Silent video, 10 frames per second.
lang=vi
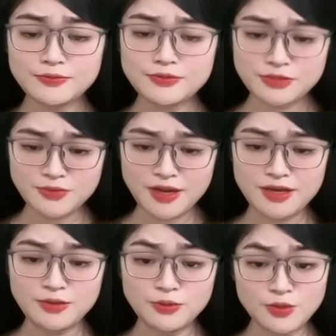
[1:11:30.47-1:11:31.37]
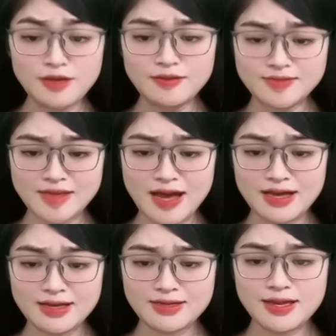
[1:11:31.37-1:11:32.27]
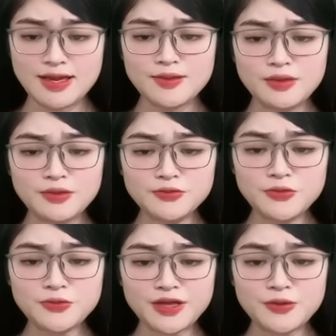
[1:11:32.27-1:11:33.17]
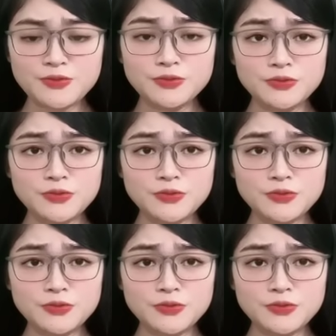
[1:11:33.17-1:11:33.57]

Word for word: Sau này tôi nhận ra, những khổ đau,